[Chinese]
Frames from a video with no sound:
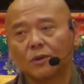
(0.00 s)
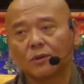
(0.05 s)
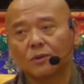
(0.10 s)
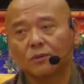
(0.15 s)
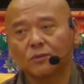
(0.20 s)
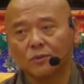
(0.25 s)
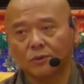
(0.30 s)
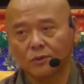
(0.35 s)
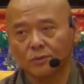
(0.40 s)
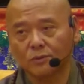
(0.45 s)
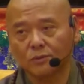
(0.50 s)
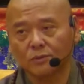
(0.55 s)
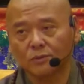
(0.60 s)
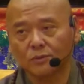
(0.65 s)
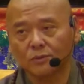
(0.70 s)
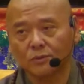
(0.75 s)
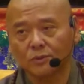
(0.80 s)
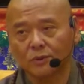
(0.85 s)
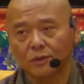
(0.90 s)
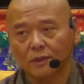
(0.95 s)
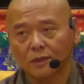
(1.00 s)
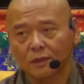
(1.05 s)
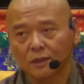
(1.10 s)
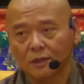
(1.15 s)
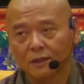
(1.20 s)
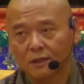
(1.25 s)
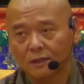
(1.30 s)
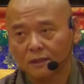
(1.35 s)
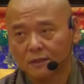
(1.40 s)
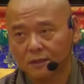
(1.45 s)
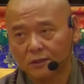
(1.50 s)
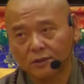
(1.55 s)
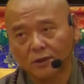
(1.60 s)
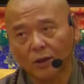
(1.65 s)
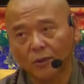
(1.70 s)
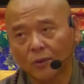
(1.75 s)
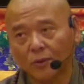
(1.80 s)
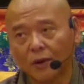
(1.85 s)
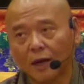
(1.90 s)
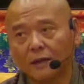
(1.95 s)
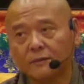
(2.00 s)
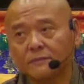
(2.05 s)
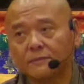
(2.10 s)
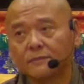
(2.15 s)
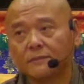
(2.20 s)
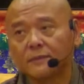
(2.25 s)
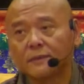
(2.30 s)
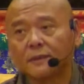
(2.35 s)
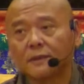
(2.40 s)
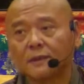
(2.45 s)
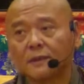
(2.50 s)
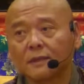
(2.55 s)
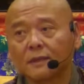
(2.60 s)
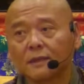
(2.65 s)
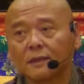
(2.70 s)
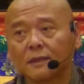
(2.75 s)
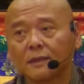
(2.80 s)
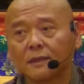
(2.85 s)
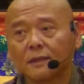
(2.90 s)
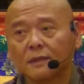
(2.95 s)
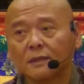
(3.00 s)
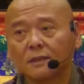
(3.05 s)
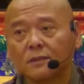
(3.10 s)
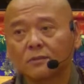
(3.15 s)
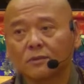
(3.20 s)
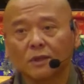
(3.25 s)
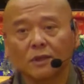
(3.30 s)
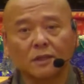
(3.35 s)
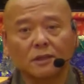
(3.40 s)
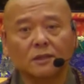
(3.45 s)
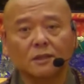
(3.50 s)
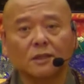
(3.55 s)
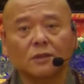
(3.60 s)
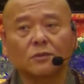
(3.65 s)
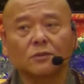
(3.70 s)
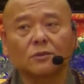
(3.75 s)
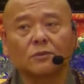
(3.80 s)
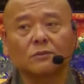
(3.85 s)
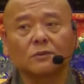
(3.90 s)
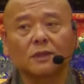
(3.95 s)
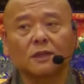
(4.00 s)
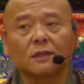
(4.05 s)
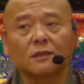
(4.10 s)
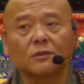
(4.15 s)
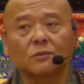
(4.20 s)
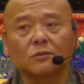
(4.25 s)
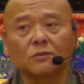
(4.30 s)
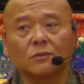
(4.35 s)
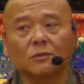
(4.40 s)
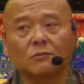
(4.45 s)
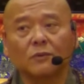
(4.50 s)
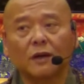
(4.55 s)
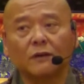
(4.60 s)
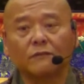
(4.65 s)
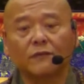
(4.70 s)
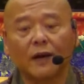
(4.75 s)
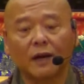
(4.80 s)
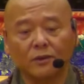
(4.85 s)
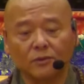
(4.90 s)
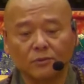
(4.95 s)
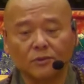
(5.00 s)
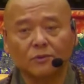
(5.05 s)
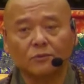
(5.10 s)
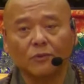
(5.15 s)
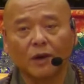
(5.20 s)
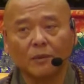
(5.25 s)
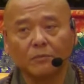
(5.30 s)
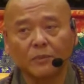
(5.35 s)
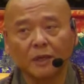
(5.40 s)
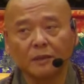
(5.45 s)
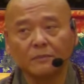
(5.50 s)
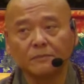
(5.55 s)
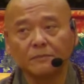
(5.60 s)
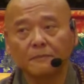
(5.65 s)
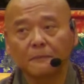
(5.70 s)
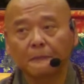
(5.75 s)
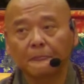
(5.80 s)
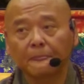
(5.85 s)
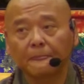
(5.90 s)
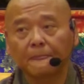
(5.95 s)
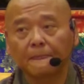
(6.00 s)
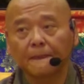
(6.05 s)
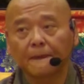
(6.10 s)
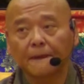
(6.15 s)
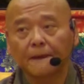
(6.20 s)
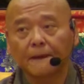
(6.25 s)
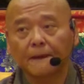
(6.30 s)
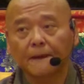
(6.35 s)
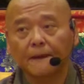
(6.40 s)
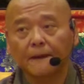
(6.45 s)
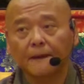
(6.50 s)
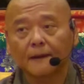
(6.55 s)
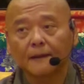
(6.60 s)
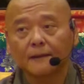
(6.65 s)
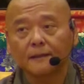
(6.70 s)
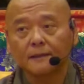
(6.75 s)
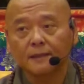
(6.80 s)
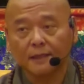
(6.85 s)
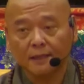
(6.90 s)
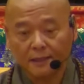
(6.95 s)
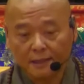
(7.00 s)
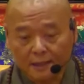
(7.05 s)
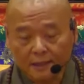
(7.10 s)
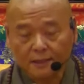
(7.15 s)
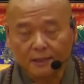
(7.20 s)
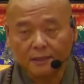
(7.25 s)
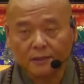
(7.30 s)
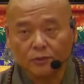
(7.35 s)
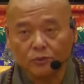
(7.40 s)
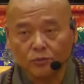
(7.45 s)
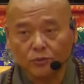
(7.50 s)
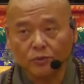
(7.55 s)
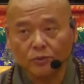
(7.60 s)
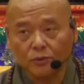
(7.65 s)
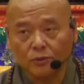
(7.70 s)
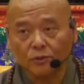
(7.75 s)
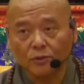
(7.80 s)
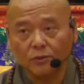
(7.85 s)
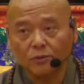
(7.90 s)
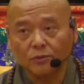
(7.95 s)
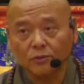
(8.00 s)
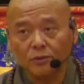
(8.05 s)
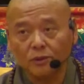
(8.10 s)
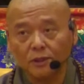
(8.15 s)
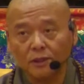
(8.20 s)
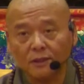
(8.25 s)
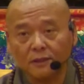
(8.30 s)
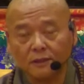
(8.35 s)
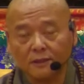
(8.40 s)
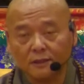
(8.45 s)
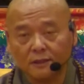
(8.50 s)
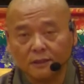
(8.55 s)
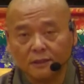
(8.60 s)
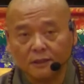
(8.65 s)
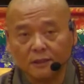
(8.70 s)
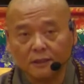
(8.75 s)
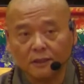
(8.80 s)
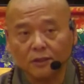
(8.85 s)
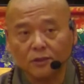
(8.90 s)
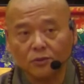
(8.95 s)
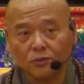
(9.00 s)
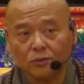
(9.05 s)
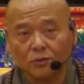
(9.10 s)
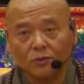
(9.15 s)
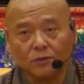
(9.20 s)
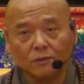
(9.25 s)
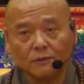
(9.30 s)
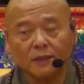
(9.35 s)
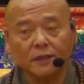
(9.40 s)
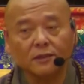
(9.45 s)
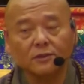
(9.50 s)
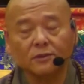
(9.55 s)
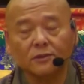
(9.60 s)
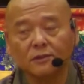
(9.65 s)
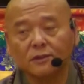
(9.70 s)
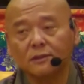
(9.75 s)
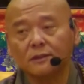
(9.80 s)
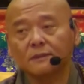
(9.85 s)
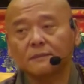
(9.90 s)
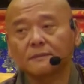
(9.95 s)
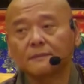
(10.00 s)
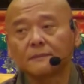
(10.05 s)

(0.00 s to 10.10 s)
过去的扰乱，所以心中的种种万法就是万民，你以此聚中，以此记中为师，